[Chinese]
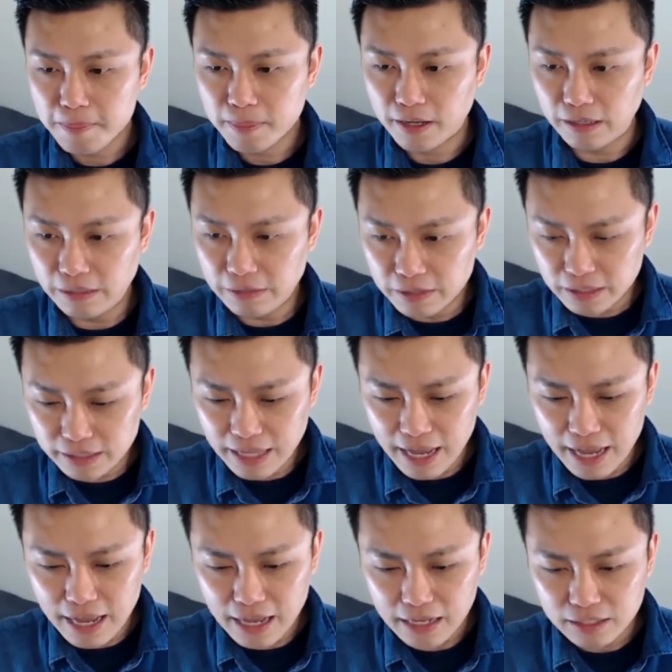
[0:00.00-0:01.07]
好，
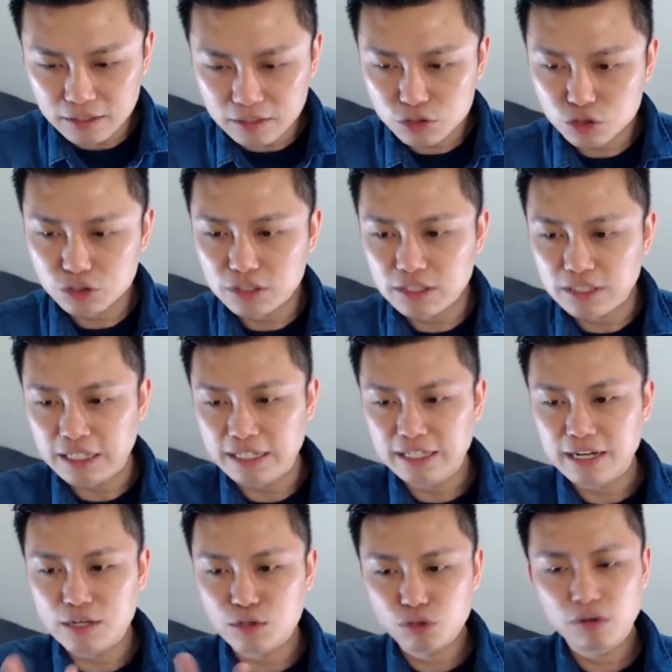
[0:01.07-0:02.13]
那就是你一个
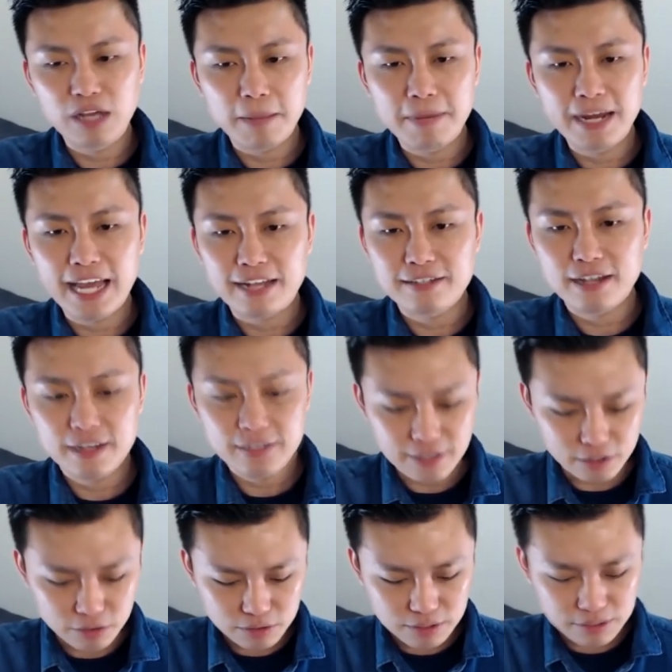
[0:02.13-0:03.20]
人最多可以办两张，一
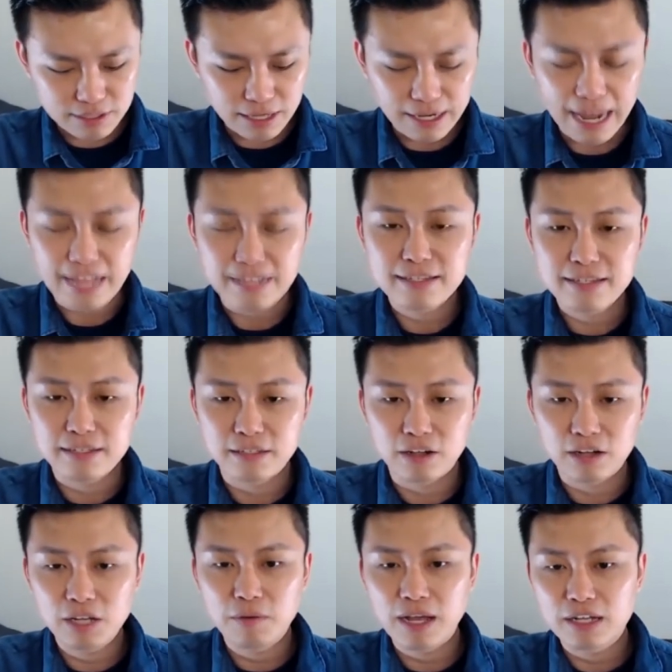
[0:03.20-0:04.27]
张就是这张蓝色，然后
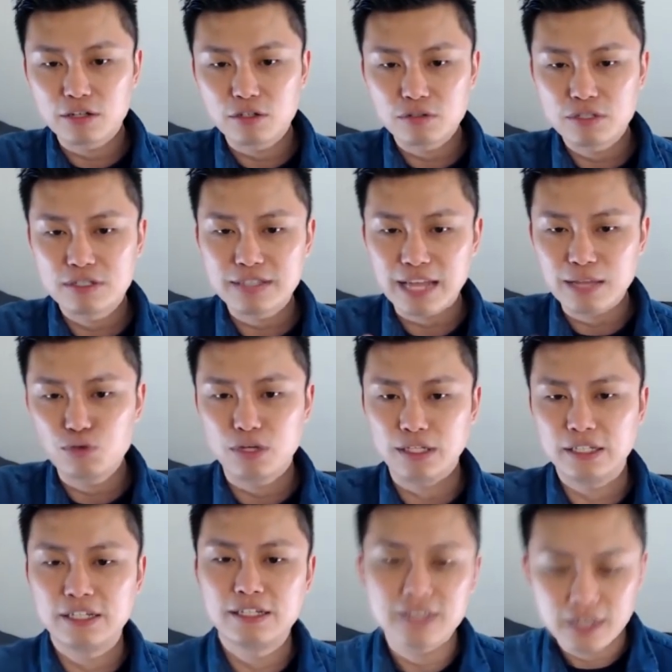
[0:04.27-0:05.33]
另外一个就是三选一
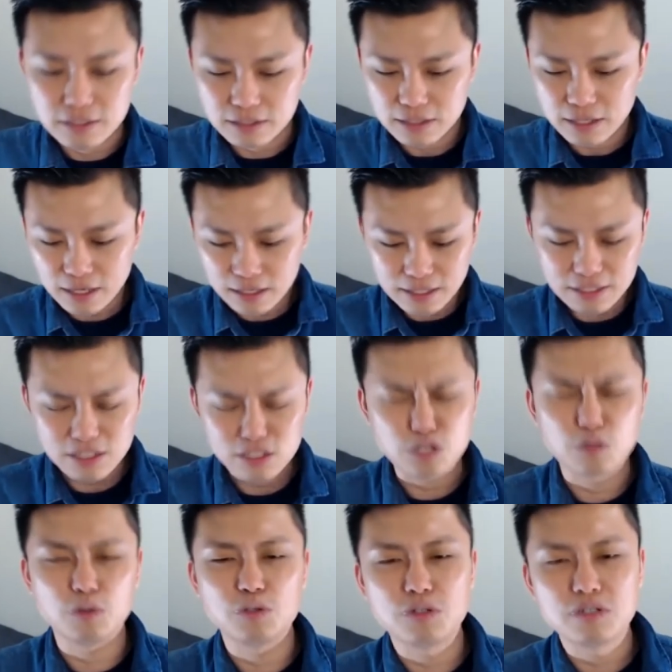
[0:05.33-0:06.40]
这样子。但是其实
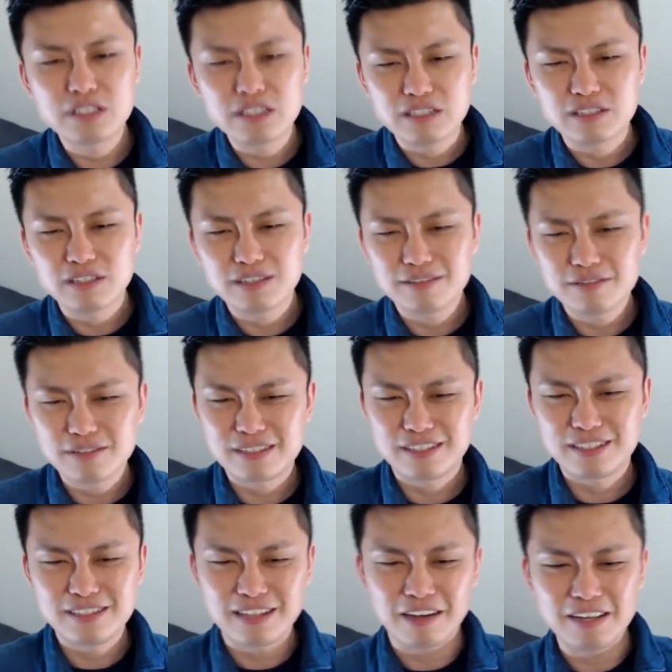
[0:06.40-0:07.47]
我觉得这个就就其
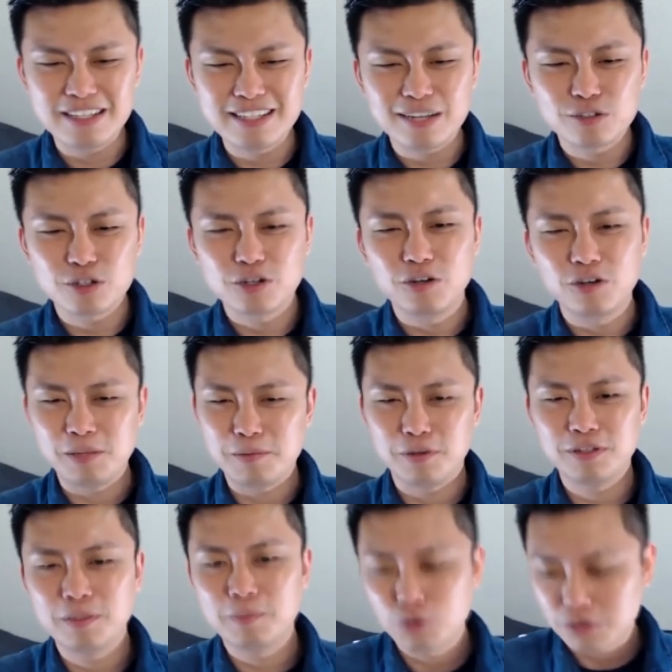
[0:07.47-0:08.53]
实只要一张就够了，你不用
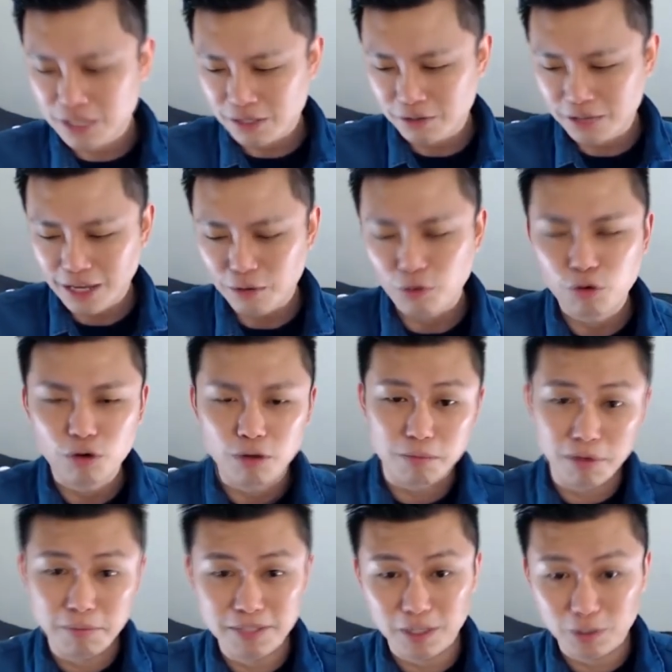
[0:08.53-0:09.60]
那么多张，因为它的回馈也不
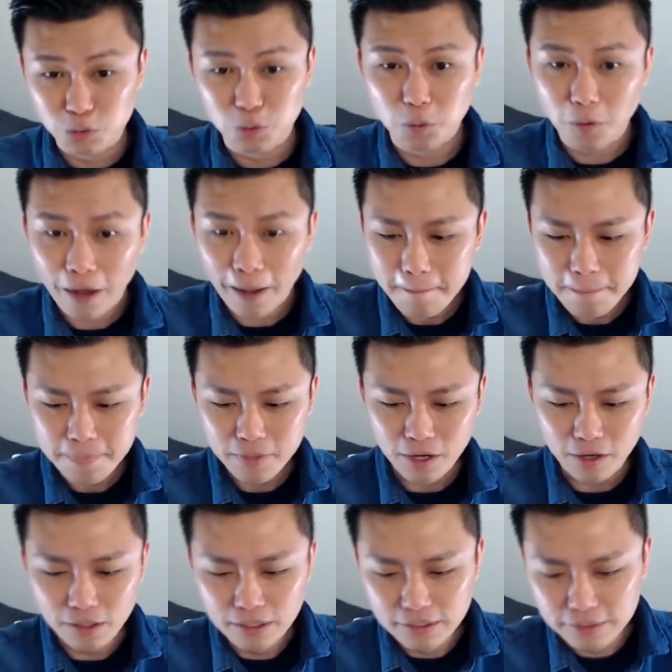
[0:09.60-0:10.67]
会比较多啊。好，